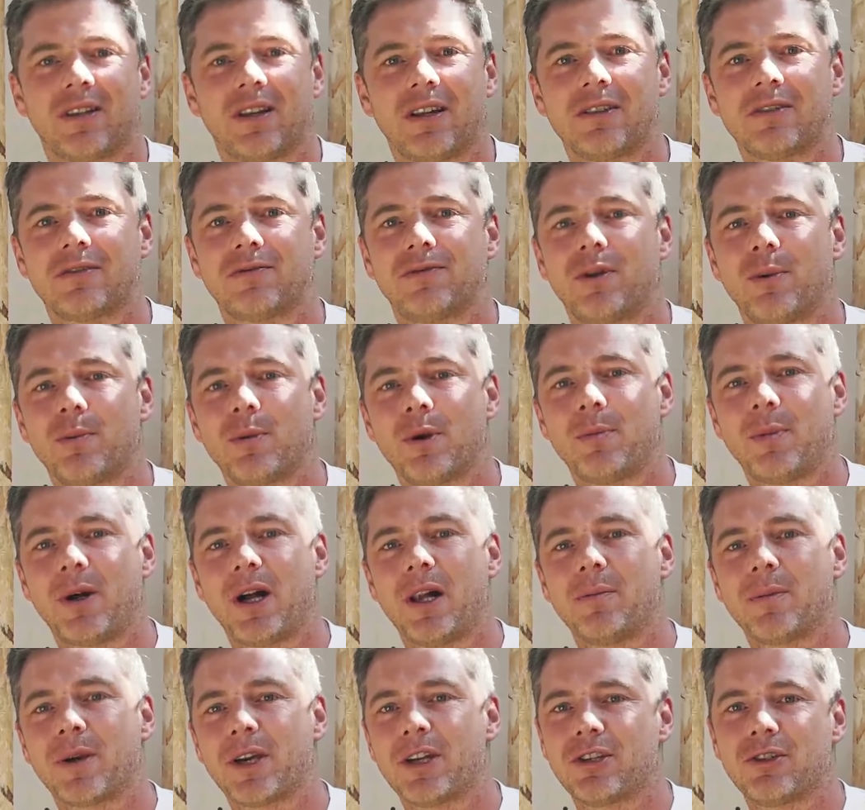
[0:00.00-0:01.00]
Also vom
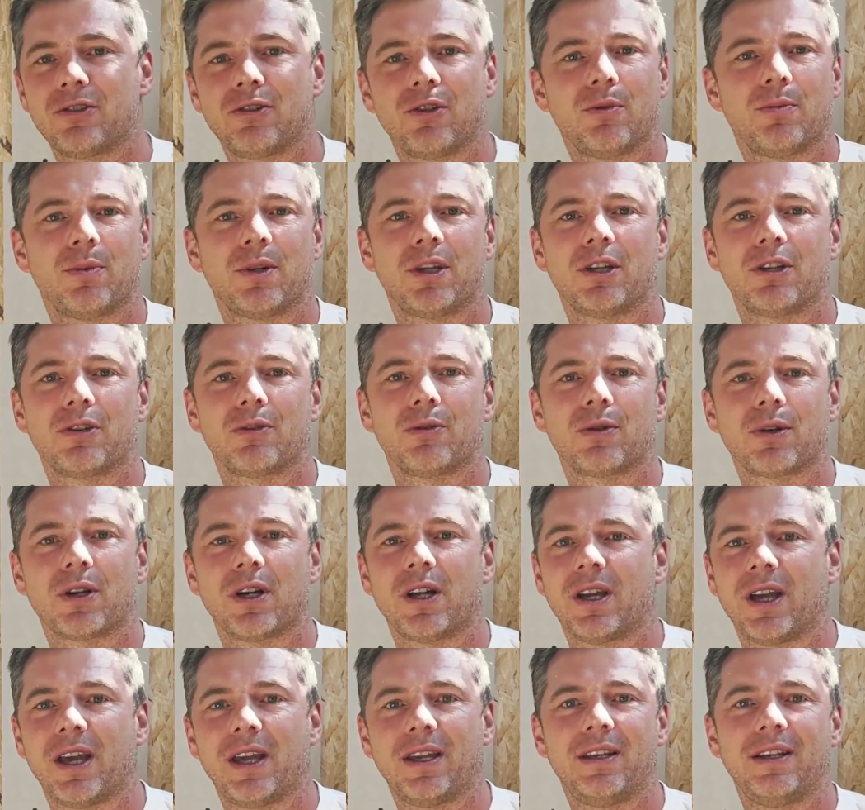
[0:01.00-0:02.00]
normalen Rechner über über den
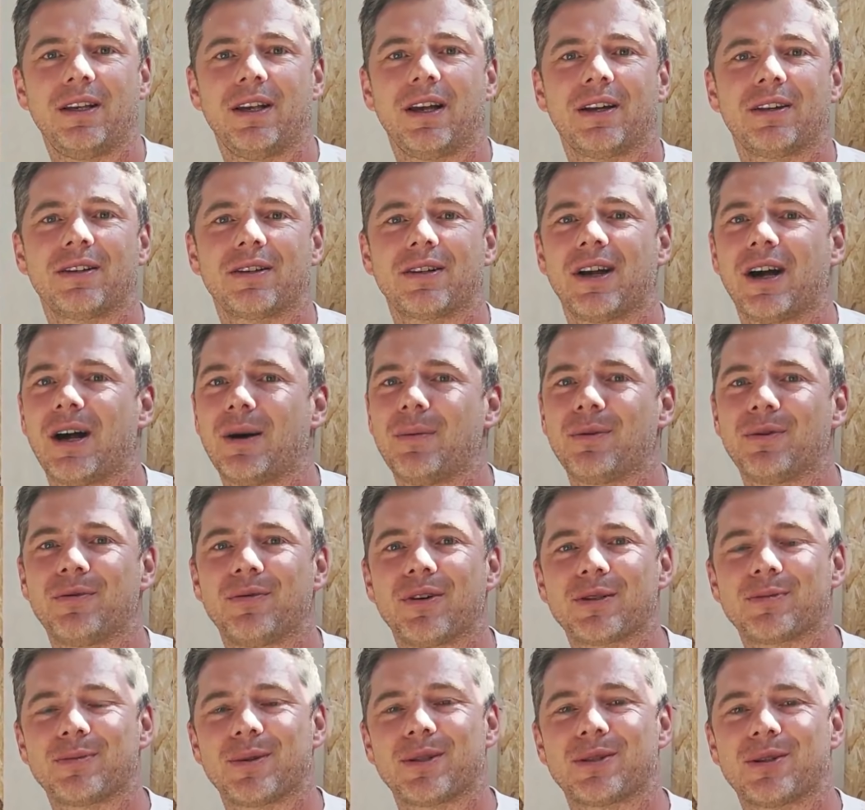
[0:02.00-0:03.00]
Drucker, Handy-Ladekabel und
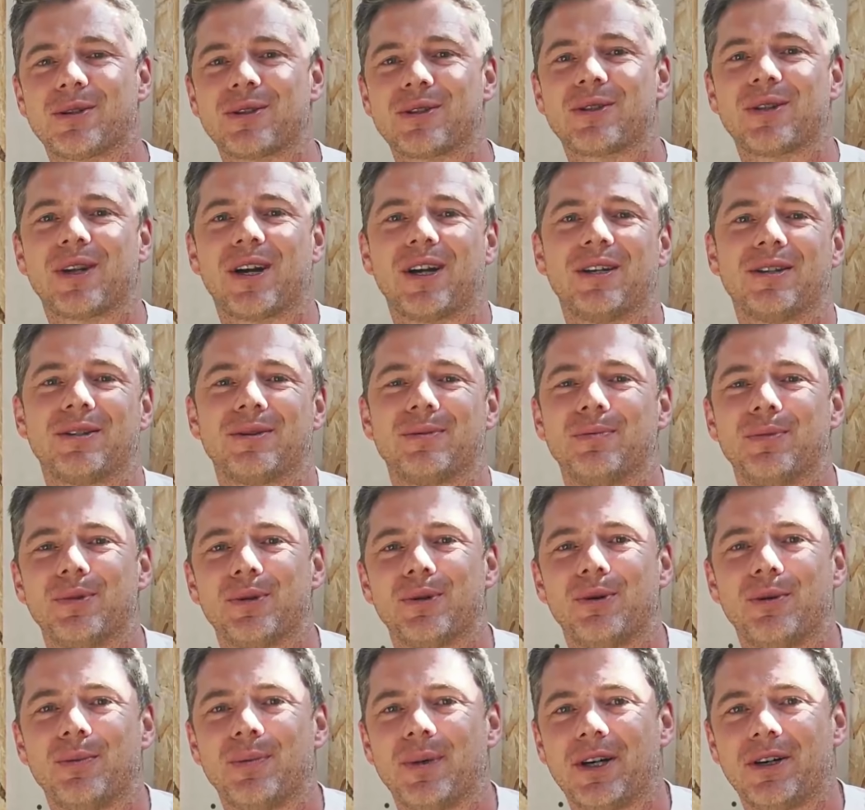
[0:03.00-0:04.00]
was man sonst noch alles im
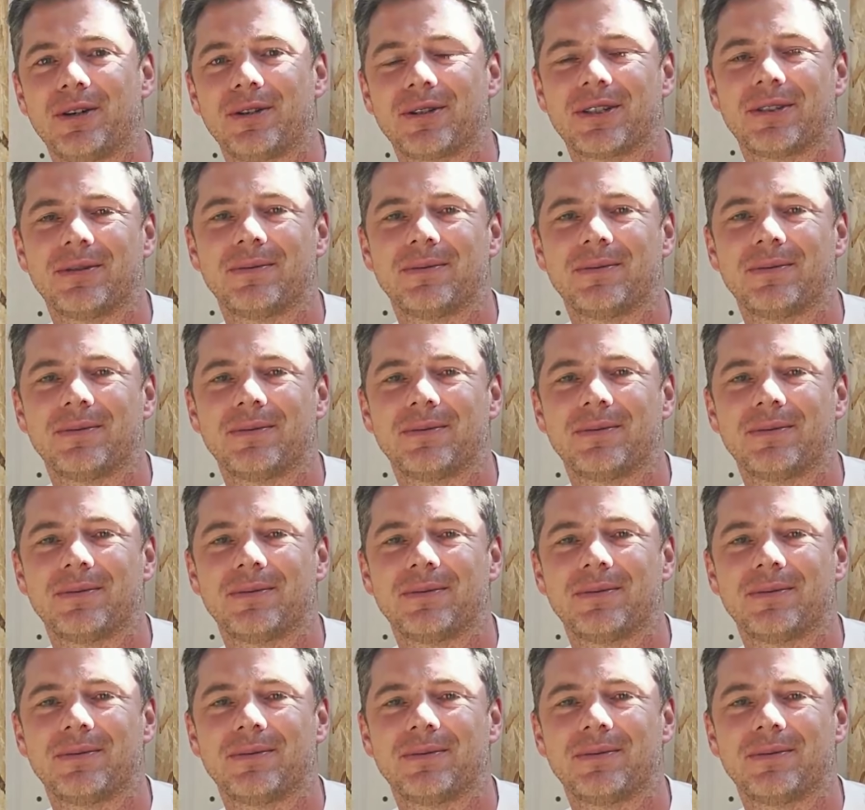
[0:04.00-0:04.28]
Büro braucht.